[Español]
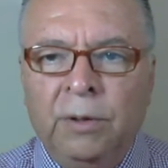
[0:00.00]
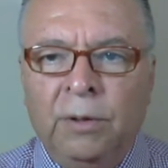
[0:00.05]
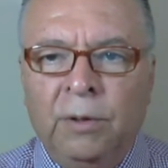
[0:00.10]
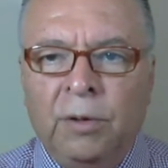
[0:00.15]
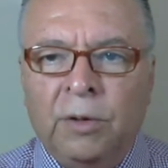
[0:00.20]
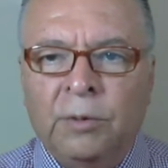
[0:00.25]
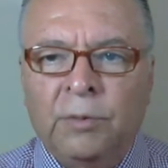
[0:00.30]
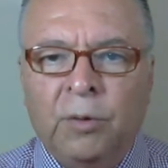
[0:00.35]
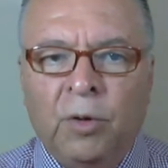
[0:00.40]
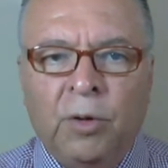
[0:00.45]

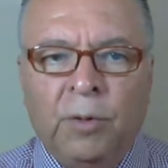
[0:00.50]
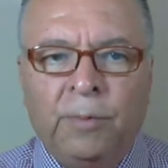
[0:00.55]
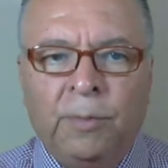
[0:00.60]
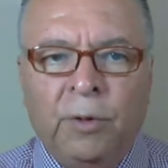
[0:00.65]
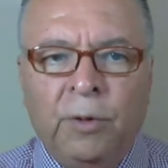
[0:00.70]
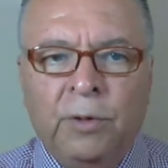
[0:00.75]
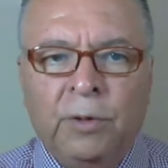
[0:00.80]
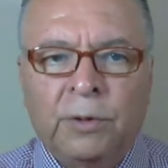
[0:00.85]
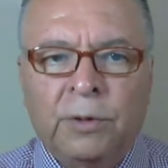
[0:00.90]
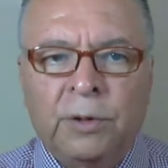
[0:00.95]
Los
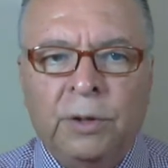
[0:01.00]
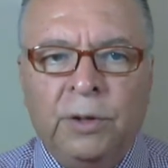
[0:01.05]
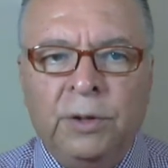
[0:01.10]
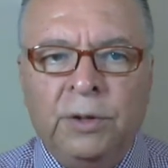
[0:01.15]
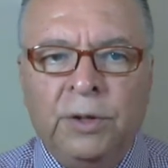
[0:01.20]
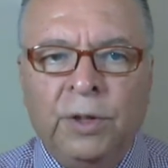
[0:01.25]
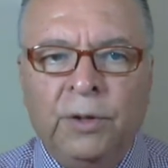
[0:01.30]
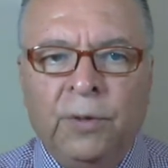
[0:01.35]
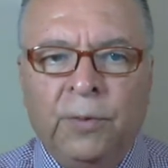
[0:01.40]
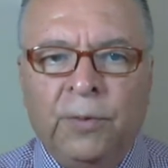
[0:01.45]
monopolios,
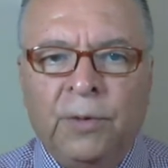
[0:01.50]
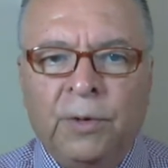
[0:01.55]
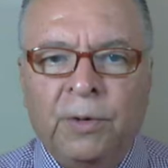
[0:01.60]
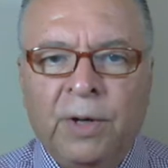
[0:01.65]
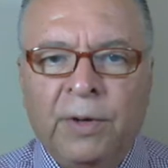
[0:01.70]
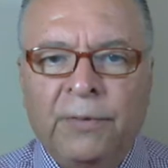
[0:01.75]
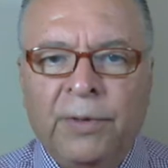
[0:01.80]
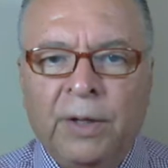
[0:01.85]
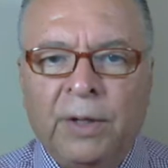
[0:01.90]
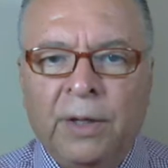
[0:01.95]
si no
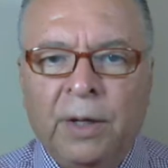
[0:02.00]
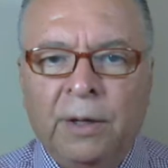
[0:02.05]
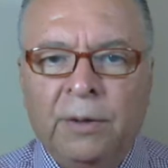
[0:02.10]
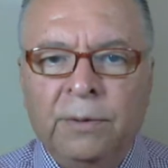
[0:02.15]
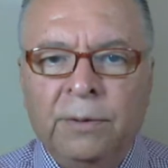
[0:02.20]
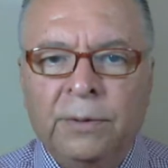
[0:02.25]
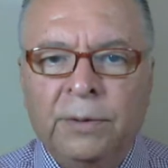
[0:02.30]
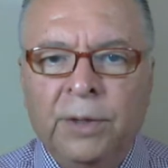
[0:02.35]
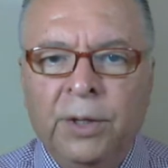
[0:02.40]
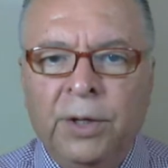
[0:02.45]
fueron
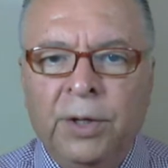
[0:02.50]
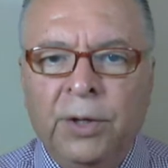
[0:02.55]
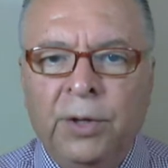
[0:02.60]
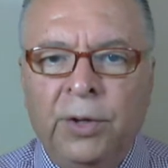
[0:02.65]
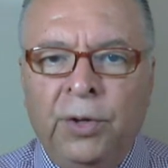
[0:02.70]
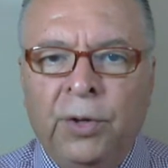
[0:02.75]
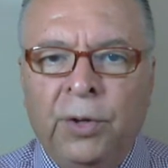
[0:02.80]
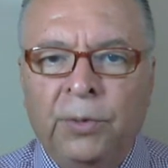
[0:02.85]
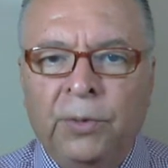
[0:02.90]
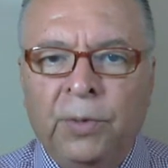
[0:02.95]
afectados,
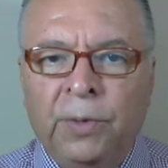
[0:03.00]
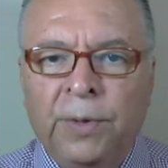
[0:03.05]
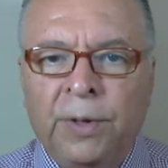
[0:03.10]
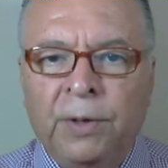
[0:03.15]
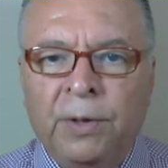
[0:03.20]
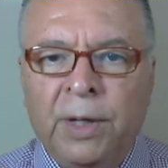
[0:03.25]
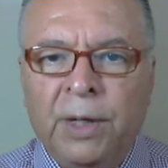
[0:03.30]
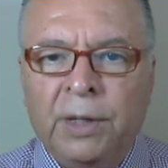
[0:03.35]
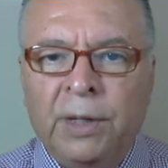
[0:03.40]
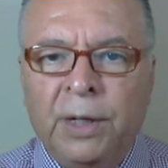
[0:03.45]
no
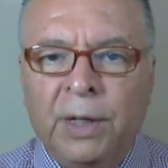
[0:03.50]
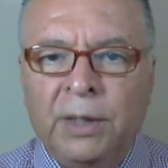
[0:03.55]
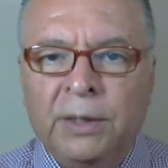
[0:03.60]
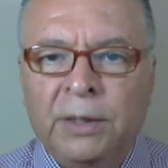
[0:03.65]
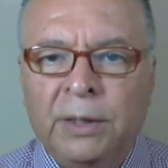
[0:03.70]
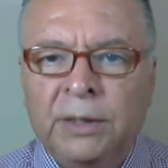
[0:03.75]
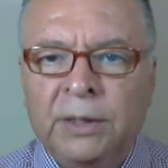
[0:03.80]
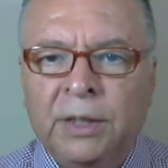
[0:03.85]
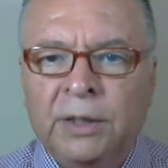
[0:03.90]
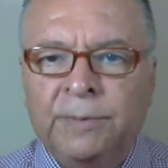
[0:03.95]
tuvieron las
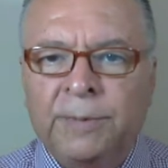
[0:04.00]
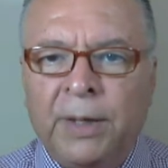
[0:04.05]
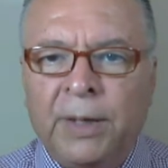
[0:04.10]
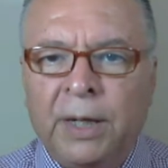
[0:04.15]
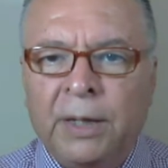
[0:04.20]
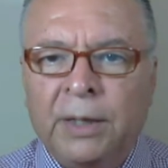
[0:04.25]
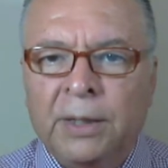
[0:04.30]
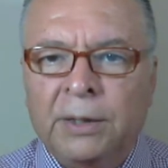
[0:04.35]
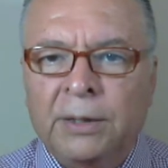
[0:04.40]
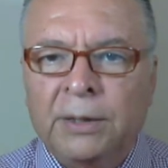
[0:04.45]
ganancias
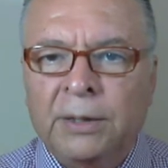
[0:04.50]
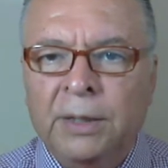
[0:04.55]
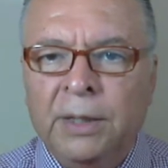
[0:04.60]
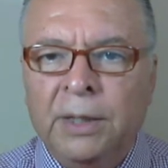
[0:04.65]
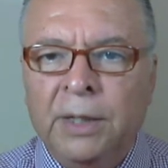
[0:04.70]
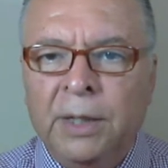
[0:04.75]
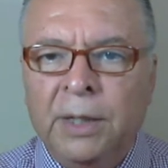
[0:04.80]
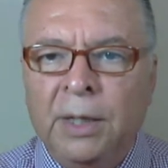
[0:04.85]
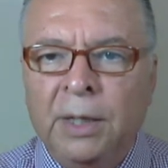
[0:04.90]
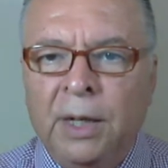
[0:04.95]
esperadas.
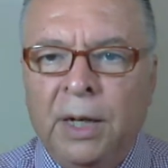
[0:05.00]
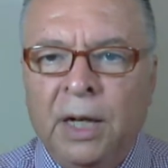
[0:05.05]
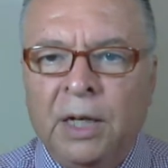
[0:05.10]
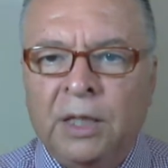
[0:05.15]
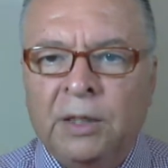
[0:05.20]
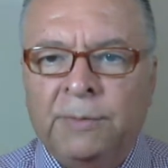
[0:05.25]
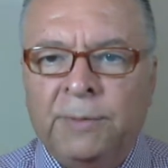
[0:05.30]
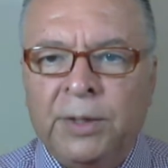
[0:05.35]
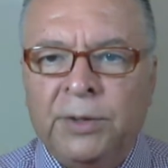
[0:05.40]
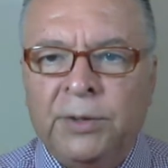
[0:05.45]
La
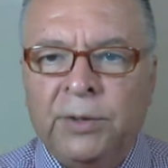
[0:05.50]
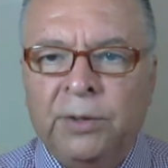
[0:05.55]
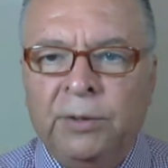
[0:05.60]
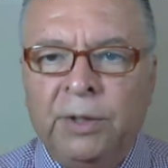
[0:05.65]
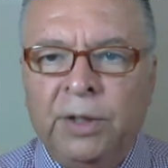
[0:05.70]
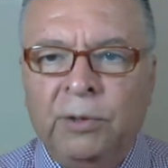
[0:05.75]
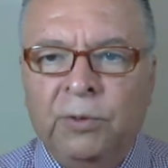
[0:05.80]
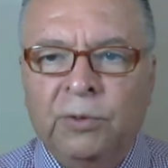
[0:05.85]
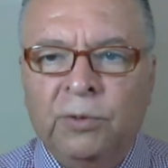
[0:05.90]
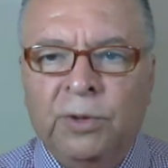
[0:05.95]

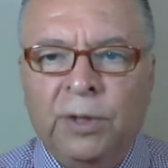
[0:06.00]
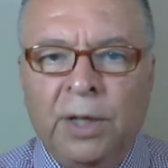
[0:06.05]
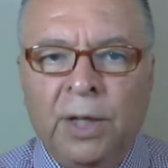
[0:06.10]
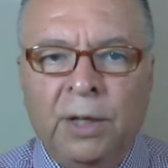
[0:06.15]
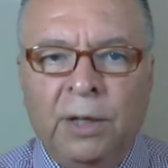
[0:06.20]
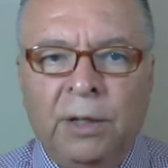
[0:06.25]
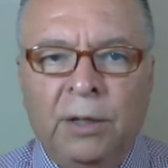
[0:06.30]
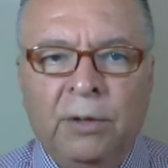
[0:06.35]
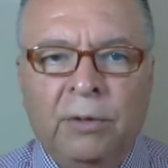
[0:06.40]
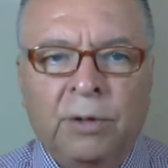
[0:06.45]
expansión
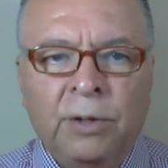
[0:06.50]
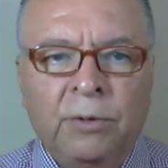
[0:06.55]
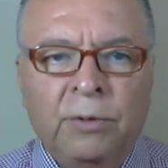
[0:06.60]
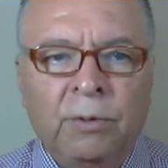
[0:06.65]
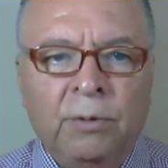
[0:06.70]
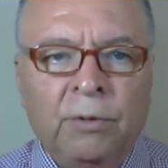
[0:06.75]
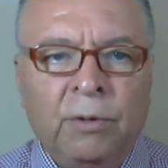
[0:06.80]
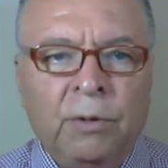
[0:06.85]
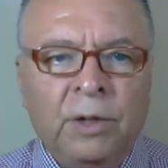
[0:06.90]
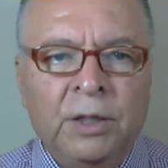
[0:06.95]
industrial no
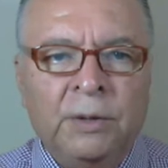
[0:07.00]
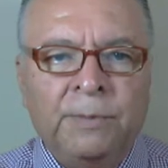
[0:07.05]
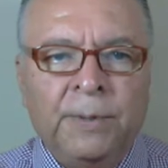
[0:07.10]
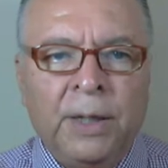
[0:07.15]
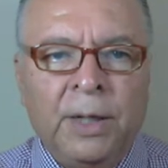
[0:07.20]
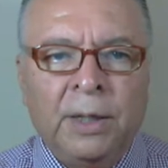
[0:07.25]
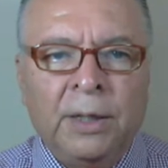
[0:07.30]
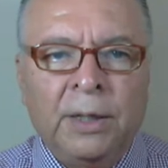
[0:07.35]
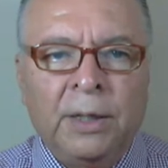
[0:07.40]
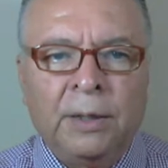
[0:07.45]
resultó la
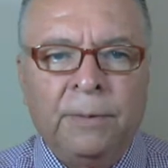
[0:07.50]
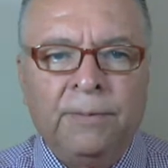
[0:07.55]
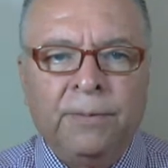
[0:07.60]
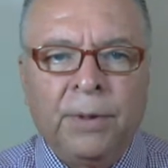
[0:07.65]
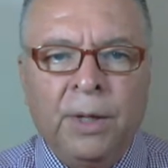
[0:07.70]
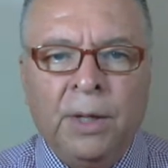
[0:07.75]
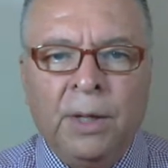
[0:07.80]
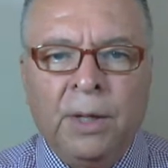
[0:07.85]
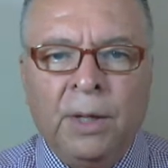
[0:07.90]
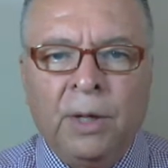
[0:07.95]
esperada
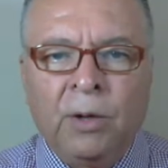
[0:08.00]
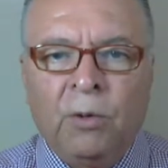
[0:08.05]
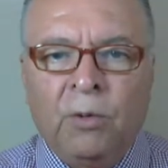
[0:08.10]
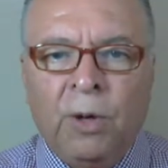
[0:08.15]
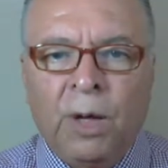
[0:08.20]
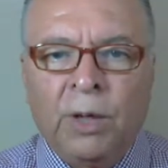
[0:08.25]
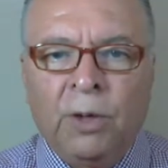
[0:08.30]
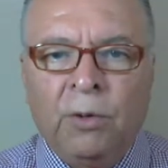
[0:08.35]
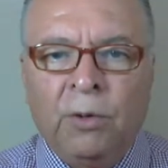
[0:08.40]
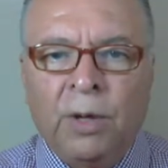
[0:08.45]

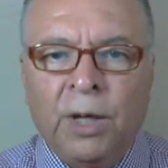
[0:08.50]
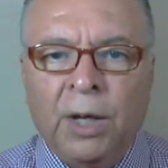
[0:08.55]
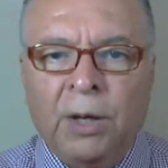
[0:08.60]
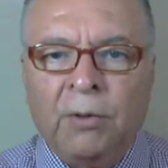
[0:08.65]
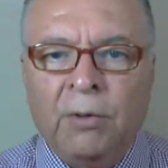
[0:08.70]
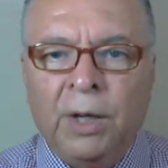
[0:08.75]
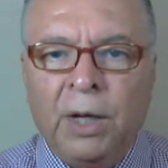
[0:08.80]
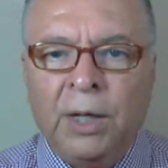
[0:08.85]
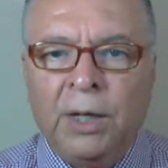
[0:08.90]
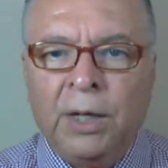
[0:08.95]
cuando que
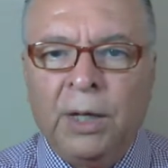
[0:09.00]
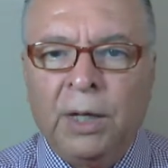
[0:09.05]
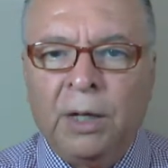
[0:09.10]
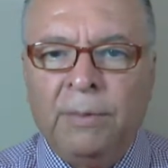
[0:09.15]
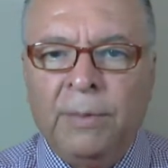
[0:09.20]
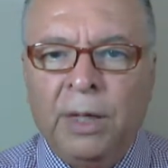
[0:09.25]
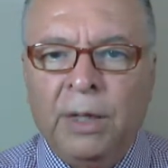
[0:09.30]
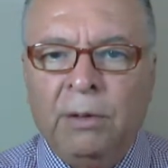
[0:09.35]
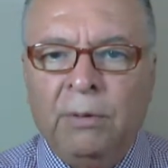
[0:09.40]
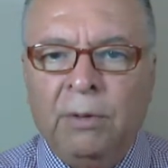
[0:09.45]
con el
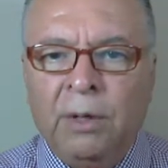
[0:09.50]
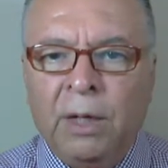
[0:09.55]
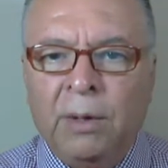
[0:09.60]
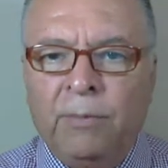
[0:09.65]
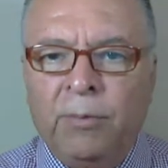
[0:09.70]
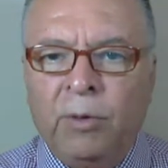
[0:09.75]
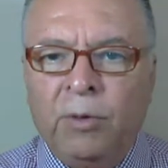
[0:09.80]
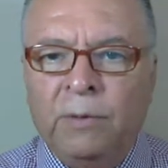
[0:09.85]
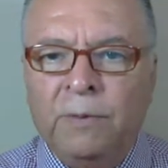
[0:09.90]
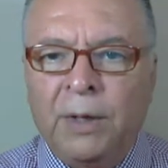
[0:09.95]
incremento de la
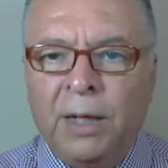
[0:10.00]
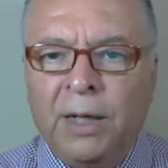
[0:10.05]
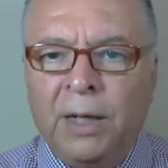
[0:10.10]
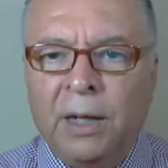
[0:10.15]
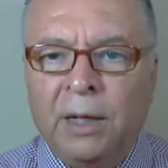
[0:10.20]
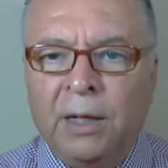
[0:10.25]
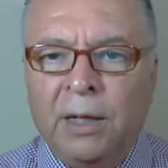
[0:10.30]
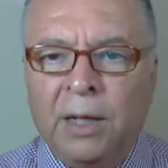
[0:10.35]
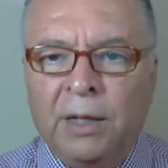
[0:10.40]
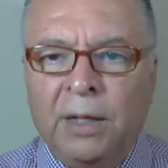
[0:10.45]

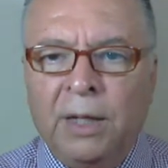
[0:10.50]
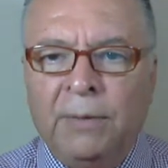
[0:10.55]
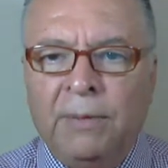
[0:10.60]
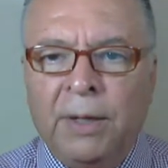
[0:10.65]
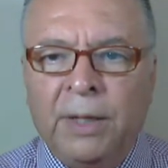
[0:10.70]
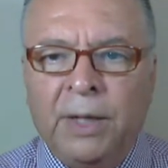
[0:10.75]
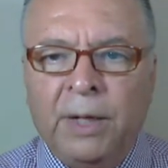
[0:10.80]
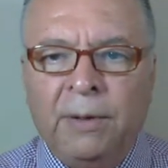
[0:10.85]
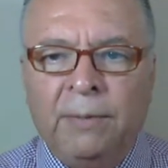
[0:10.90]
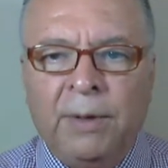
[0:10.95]
plusvalía
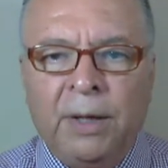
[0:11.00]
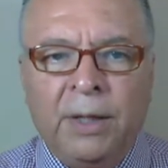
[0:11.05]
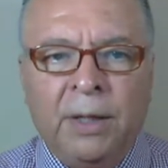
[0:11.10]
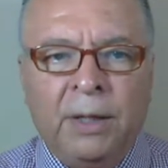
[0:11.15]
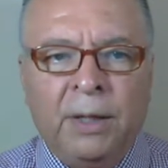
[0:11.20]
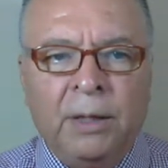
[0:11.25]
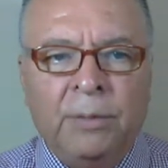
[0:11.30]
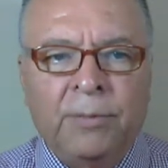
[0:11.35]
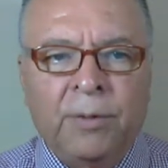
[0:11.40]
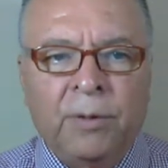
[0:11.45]
relativa
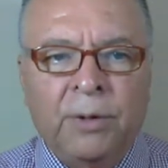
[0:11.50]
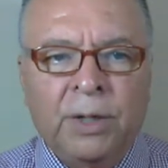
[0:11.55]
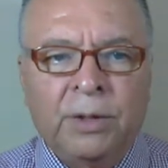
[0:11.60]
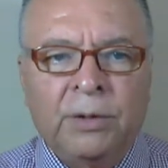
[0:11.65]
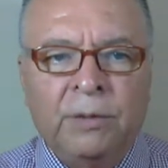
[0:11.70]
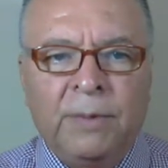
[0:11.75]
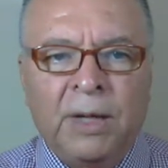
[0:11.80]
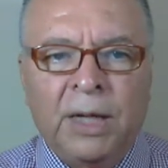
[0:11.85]
derivada del progreso